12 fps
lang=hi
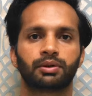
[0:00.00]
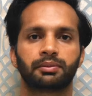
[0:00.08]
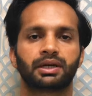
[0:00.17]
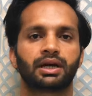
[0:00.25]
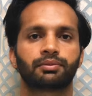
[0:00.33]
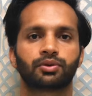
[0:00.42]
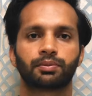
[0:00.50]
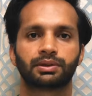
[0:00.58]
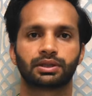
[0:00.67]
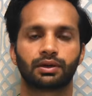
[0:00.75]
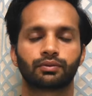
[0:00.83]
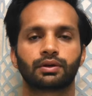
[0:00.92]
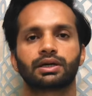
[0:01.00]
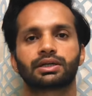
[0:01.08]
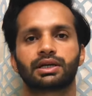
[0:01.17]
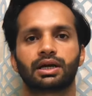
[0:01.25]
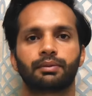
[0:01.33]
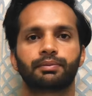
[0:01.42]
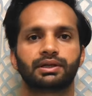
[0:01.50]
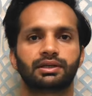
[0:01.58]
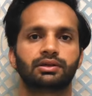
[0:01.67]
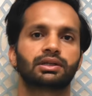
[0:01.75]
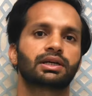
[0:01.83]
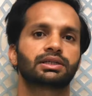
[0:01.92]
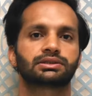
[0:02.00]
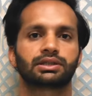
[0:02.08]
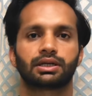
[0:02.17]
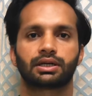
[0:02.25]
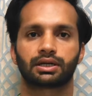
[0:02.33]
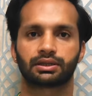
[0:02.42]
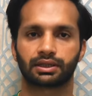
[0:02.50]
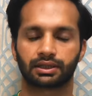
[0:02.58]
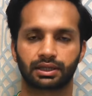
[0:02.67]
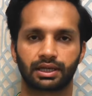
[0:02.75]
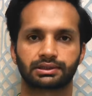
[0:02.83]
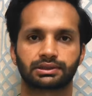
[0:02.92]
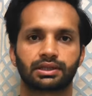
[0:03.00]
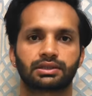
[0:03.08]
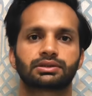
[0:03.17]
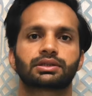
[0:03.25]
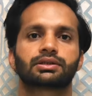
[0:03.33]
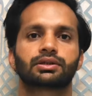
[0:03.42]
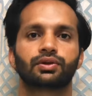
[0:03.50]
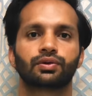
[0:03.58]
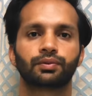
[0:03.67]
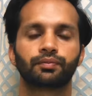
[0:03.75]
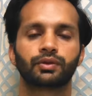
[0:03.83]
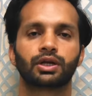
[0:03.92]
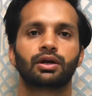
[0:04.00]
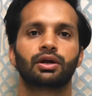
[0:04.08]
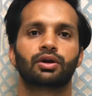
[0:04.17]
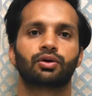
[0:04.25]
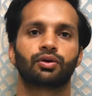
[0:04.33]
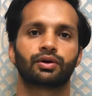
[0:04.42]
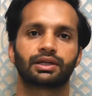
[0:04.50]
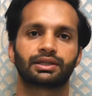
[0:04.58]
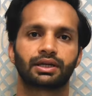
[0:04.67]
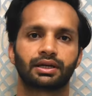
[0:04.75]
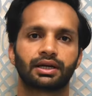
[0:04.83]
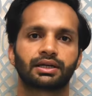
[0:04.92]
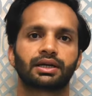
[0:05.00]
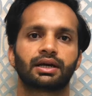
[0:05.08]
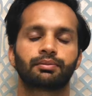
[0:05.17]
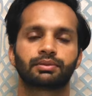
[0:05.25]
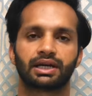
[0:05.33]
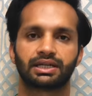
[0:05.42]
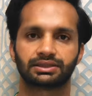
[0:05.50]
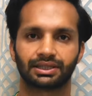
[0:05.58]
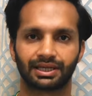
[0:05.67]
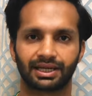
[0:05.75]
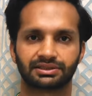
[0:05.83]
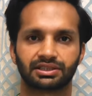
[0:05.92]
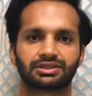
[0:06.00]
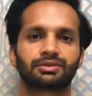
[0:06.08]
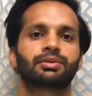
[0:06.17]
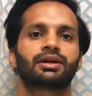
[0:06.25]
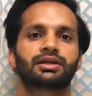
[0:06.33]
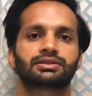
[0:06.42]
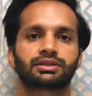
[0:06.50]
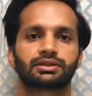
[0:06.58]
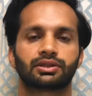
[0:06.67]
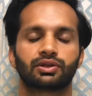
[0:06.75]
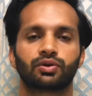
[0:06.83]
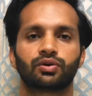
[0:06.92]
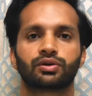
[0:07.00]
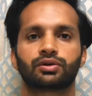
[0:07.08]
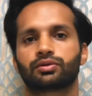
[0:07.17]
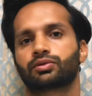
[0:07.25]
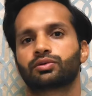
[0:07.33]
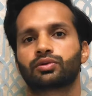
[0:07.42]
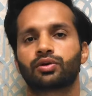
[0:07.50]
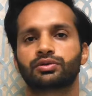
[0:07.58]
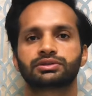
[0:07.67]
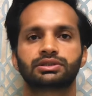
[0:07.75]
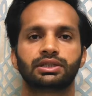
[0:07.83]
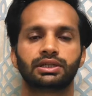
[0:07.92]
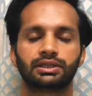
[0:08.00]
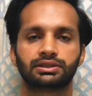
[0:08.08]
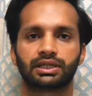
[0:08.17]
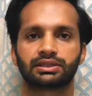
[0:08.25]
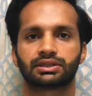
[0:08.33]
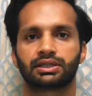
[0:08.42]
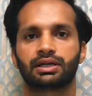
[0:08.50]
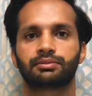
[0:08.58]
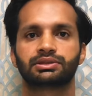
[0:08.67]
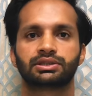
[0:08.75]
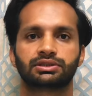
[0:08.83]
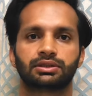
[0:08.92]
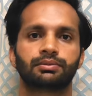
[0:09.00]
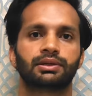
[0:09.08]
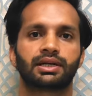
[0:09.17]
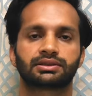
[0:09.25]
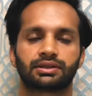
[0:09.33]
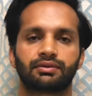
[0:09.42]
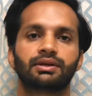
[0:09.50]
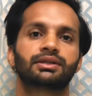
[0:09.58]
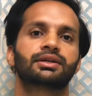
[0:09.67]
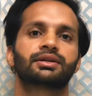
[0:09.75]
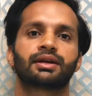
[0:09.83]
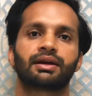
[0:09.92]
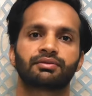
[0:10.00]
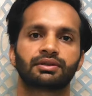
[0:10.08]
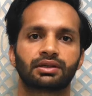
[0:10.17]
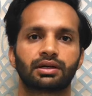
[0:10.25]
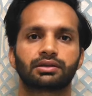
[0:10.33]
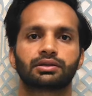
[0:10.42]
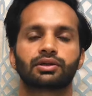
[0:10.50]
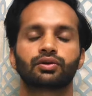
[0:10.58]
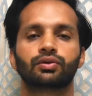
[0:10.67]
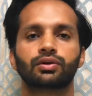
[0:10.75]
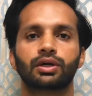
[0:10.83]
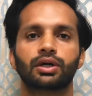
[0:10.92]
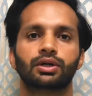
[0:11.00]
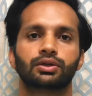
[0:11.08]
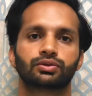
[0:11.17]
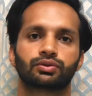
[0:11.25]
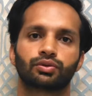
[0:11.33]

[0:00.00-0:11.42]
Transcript: इस वीडियो में मैं आपको बताऊंगा कि आप इंडिया से कतर कैसे आ सकते हो और इधर आके आप कैसे लाइसेंस बना सकते हो और कौन सी जैसे आप जे सी बी एक्सावेटर ड्राइविंग करते हो